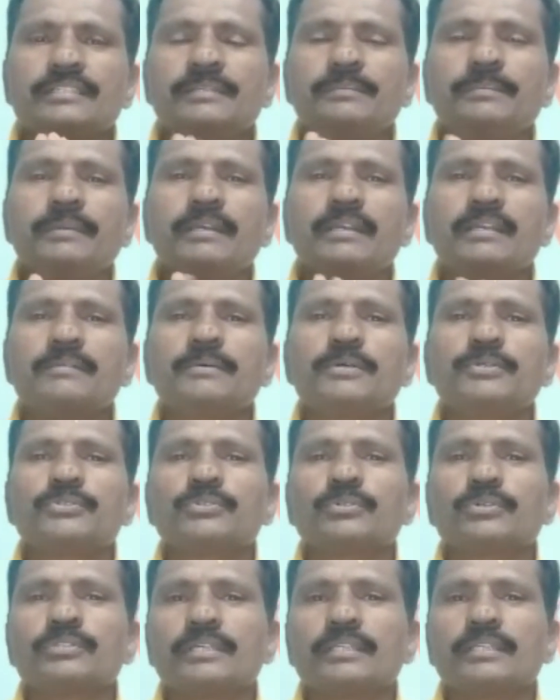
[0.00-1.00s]
डिफ़िकल्ट
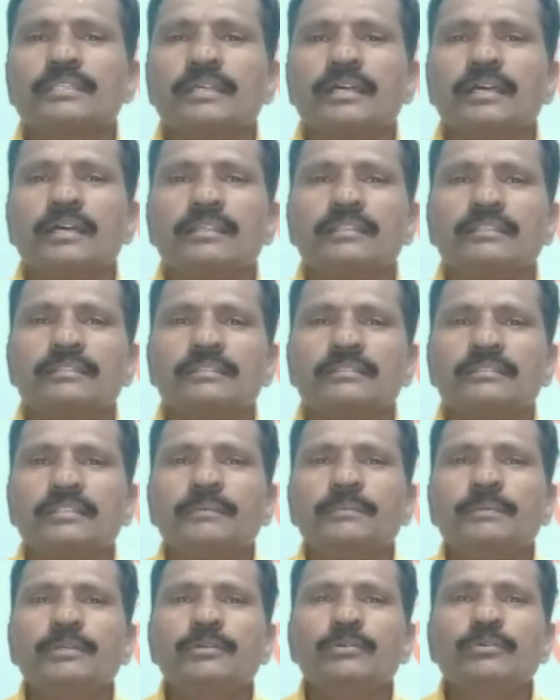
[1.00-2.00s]
महसूस होता था
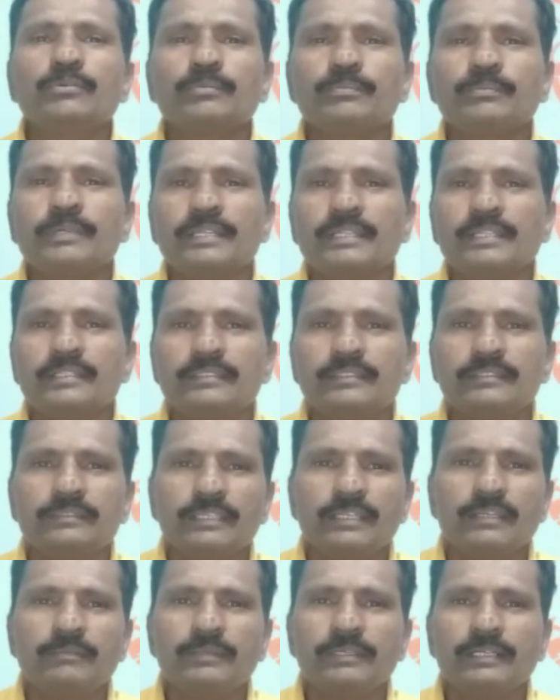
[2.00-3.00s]
तभी मेरे
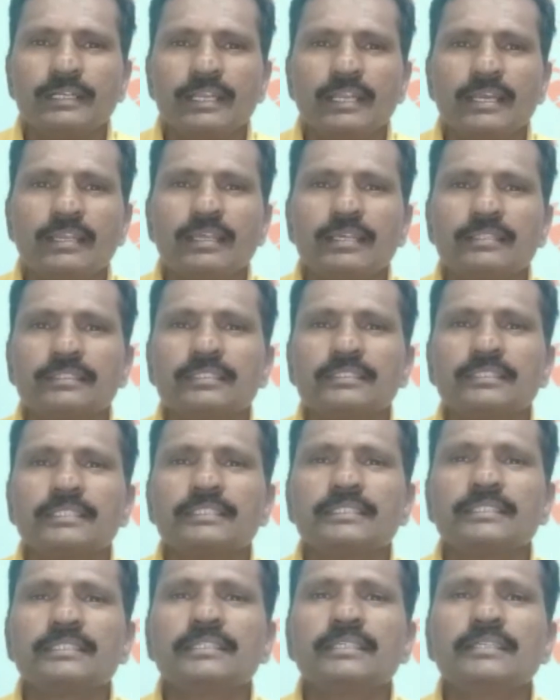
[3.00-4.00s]
दिल में ख्याल आता था
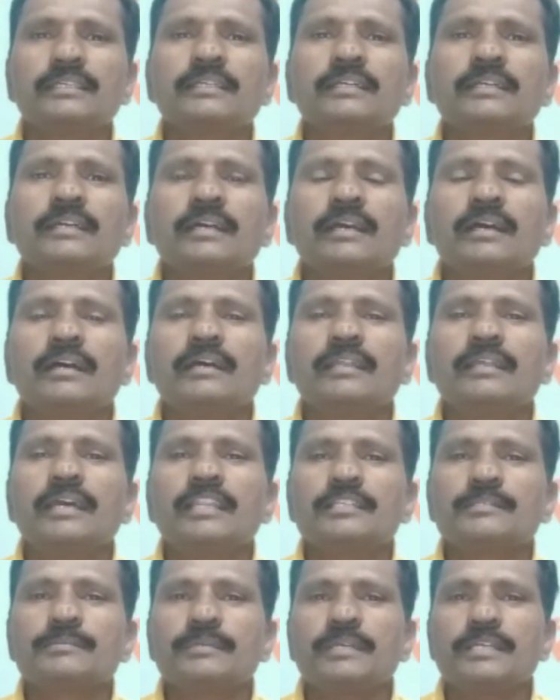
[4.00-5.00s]
कि अरे
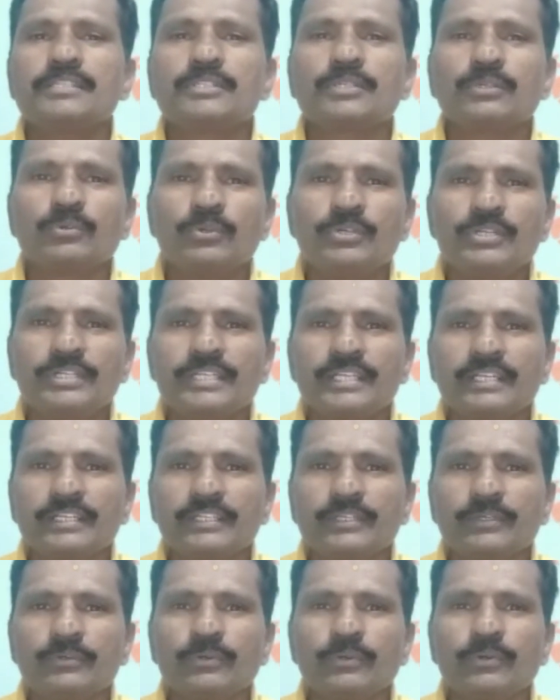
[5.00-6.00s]
यार इसमें ऐसी कोई
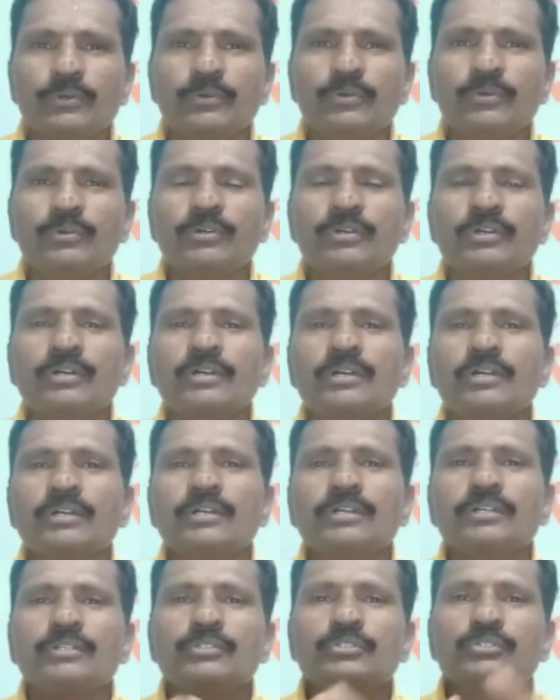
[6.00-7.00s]
टेक्निक हो
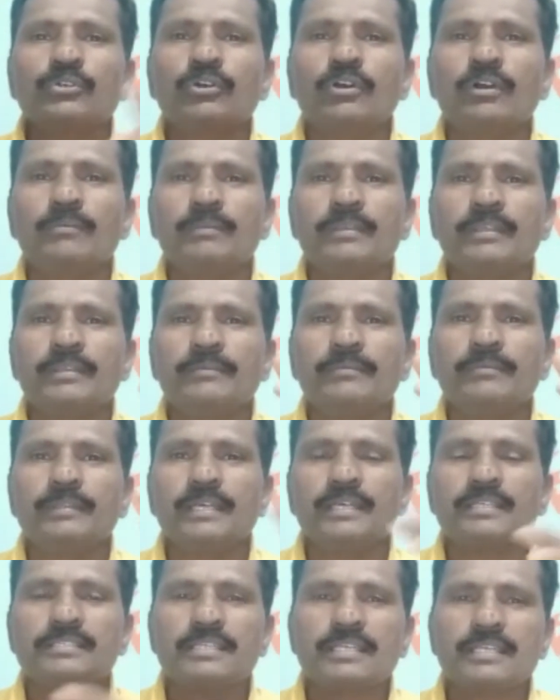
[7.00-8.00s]
जो हमें
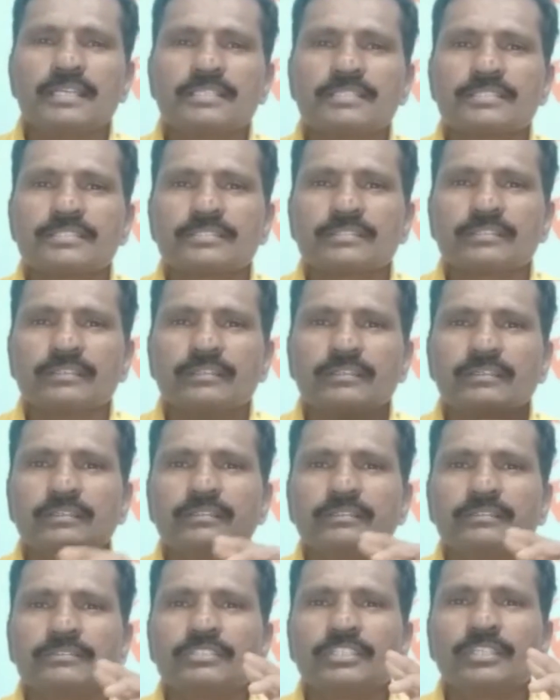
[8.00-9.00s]
बिना सायास
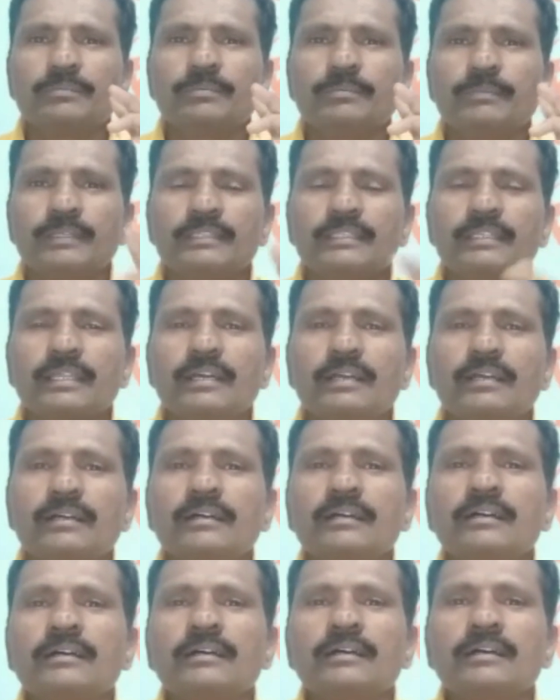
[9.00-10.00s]
सिर्फ मंत्रा
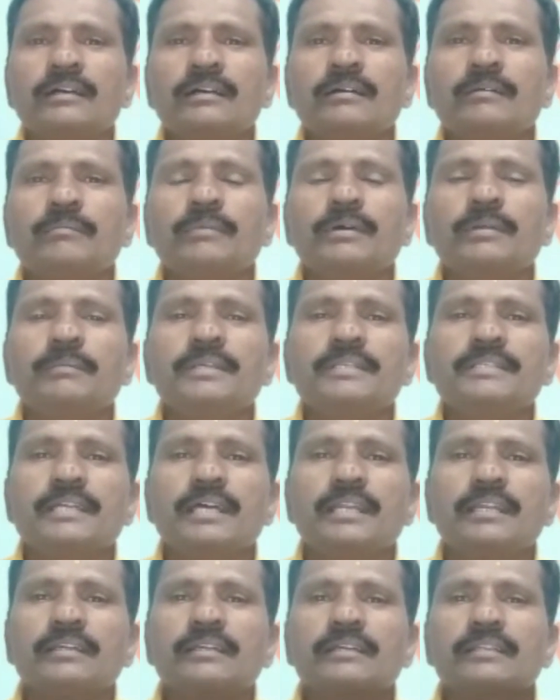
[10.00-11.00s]
मन में
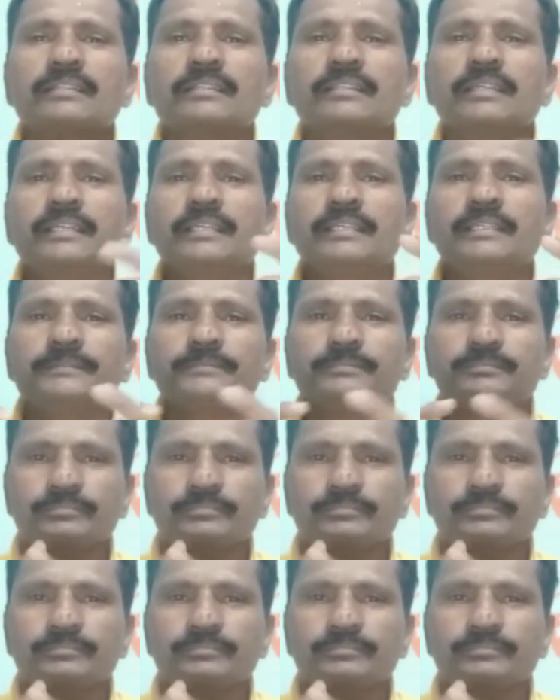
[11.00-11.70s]
चांट करते ही